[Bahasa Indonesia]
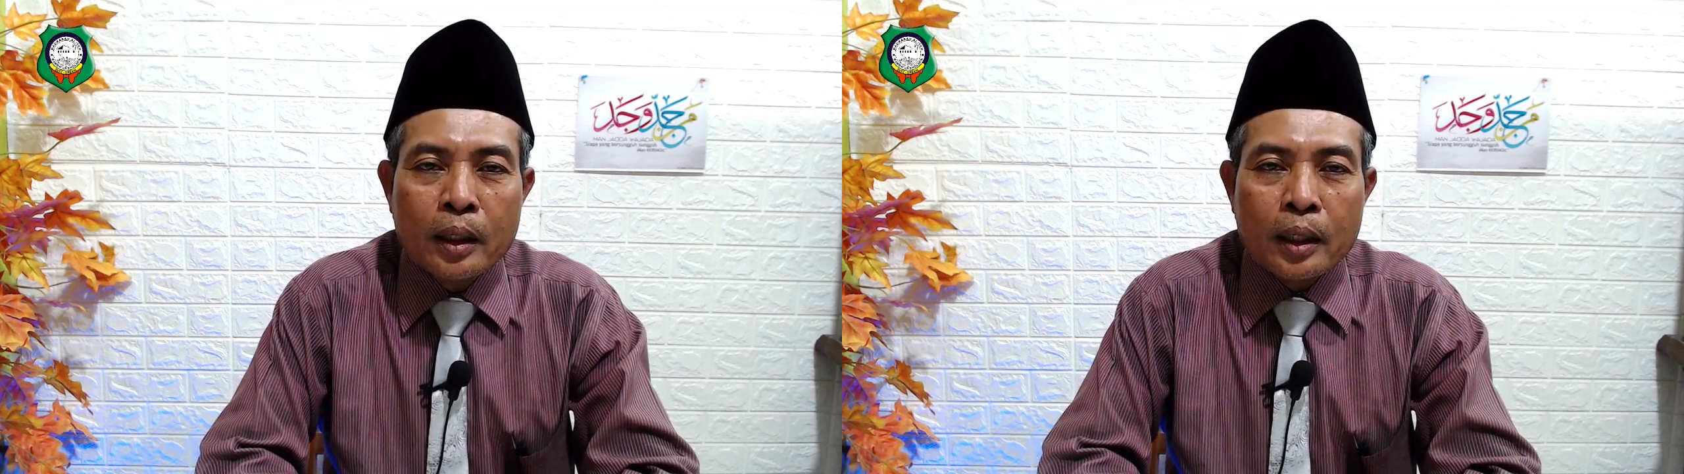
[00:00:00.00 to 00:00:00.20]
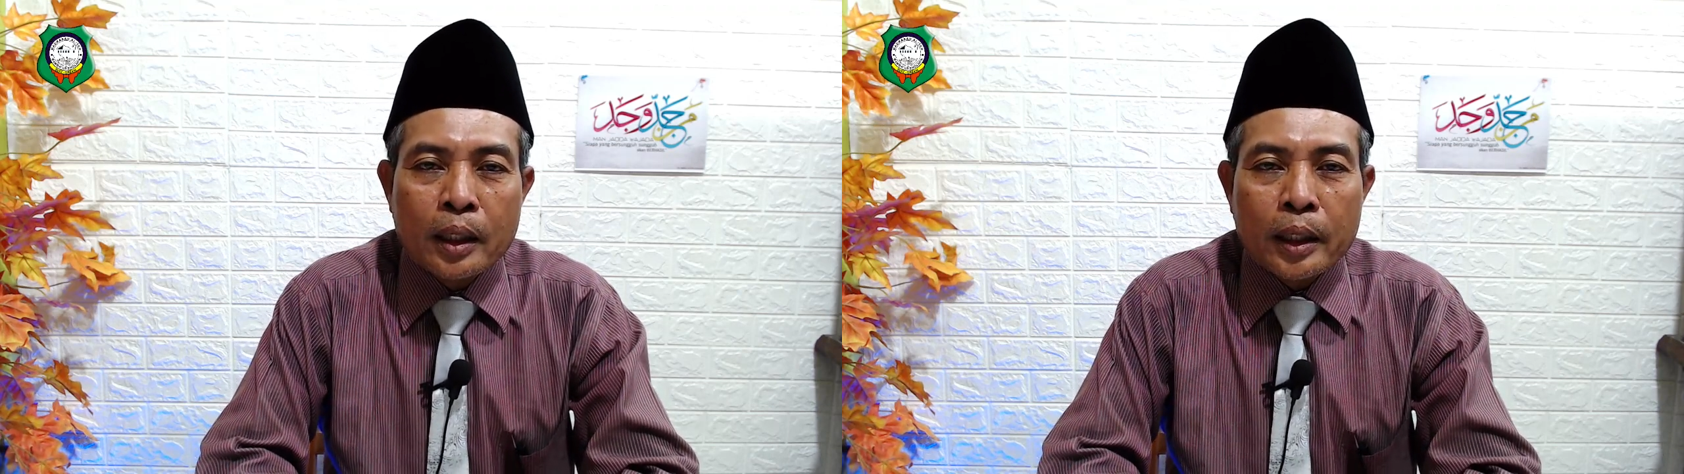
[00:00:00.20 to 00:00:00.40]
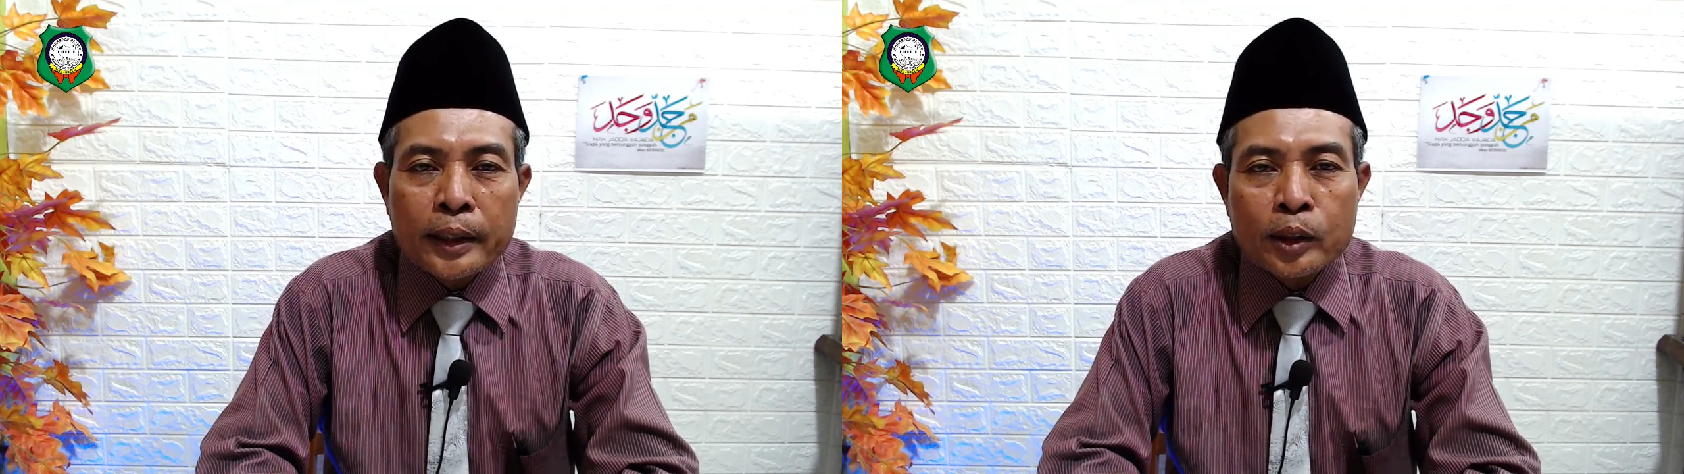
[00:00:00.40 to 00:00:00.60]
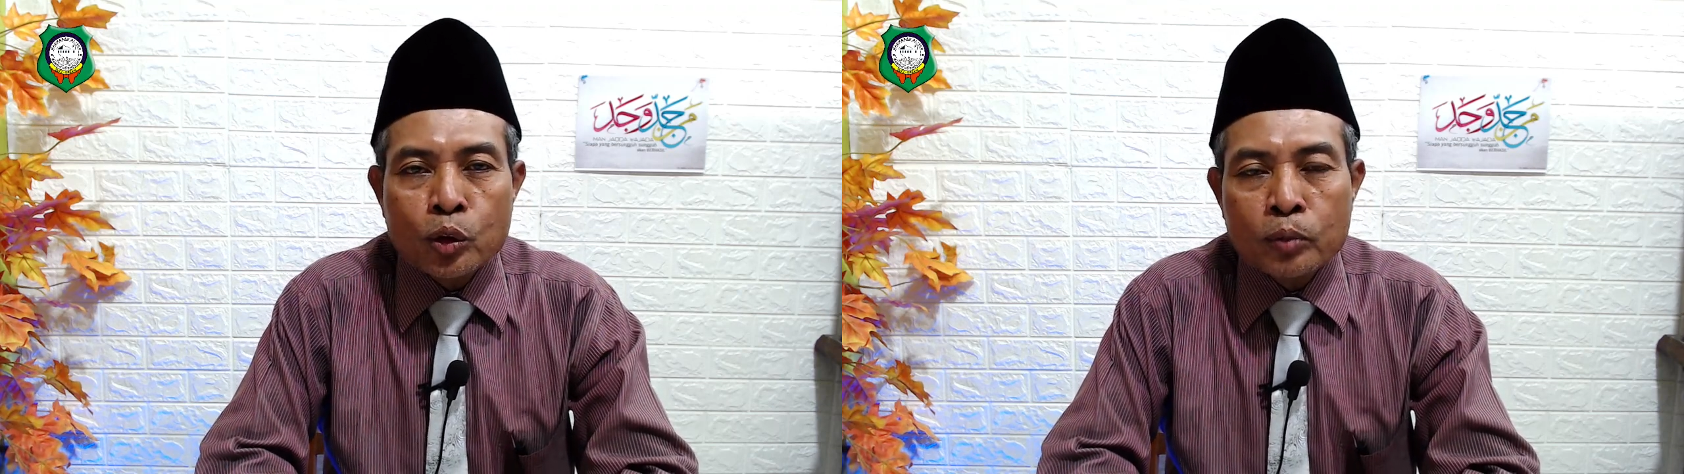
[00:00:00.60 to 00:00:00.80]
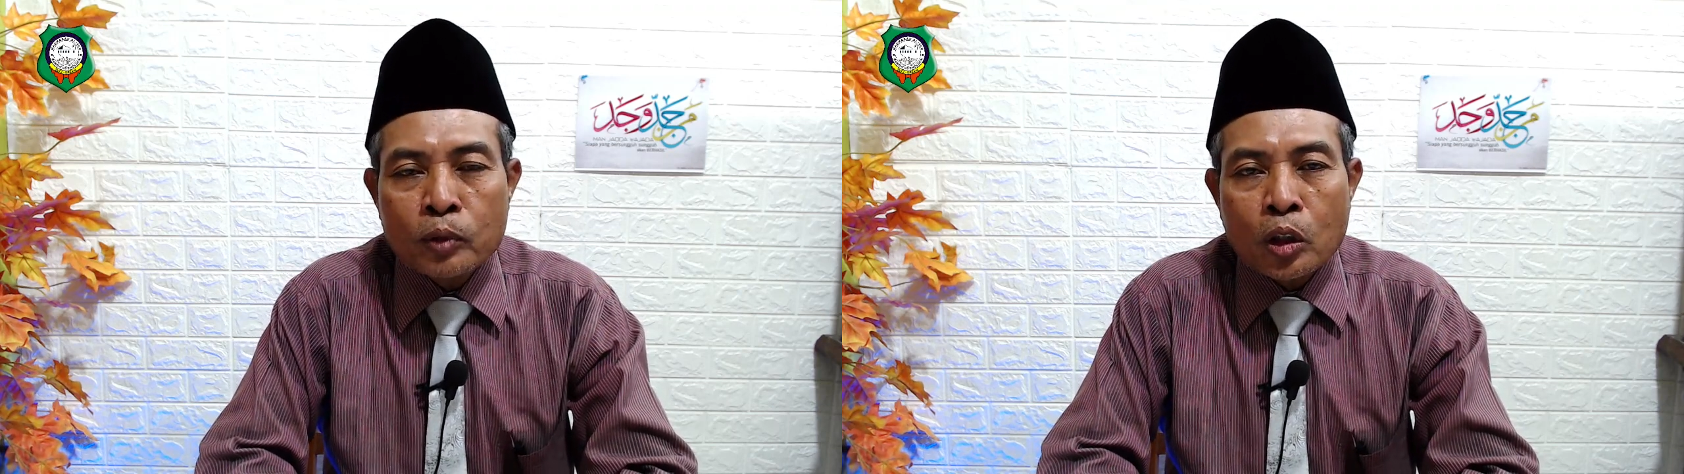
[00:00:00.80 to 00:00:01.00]
hal
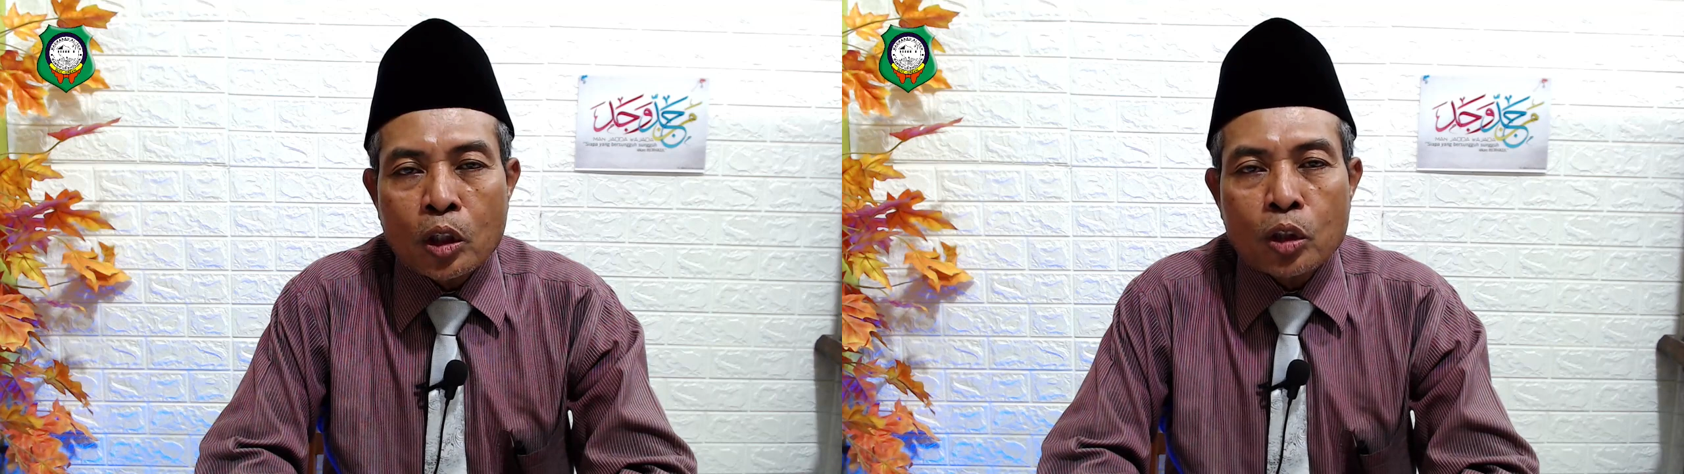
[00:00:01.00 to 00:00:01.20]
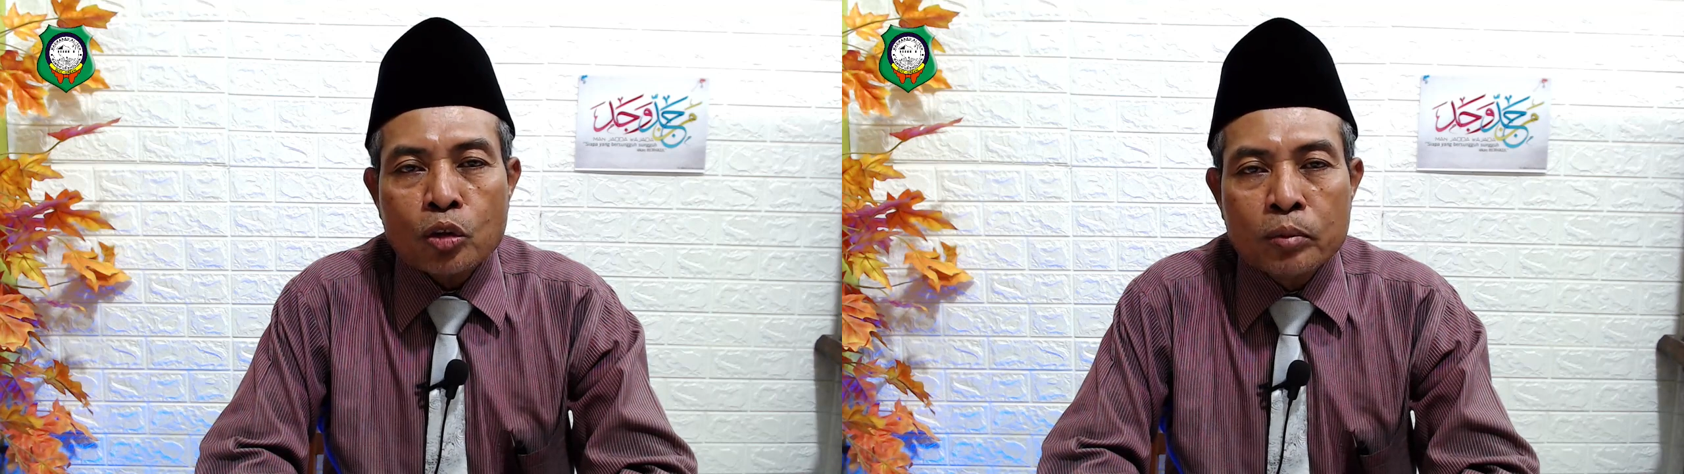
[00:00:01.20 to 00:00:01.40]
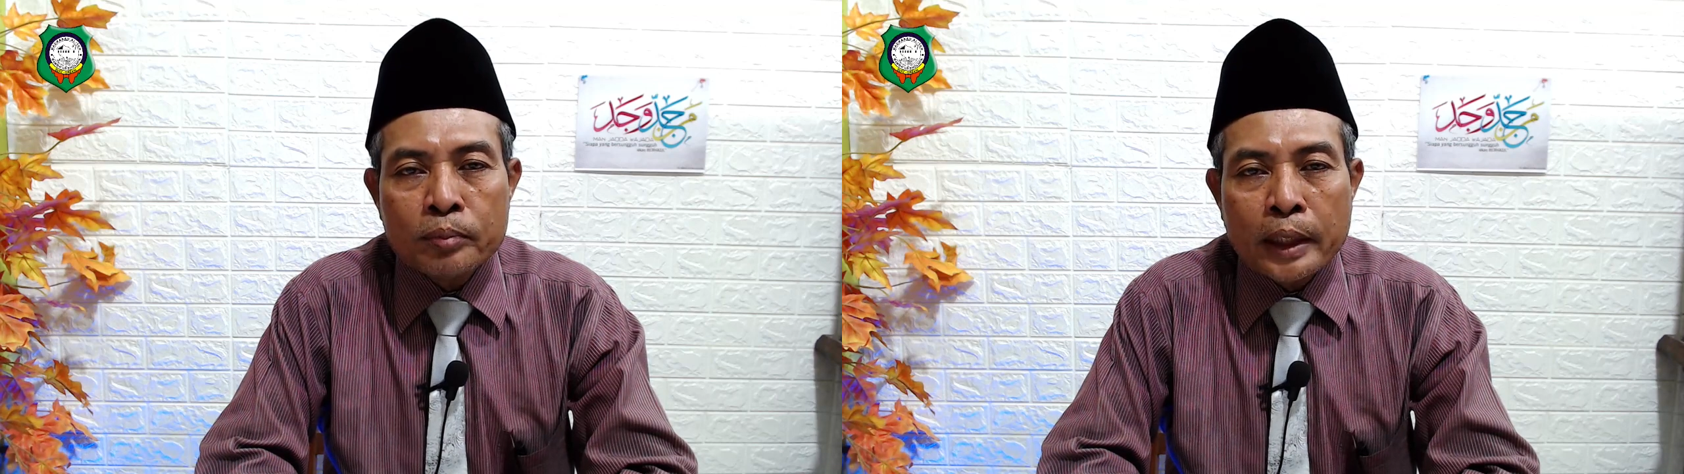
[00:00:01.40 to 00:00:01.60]
antum qara'tum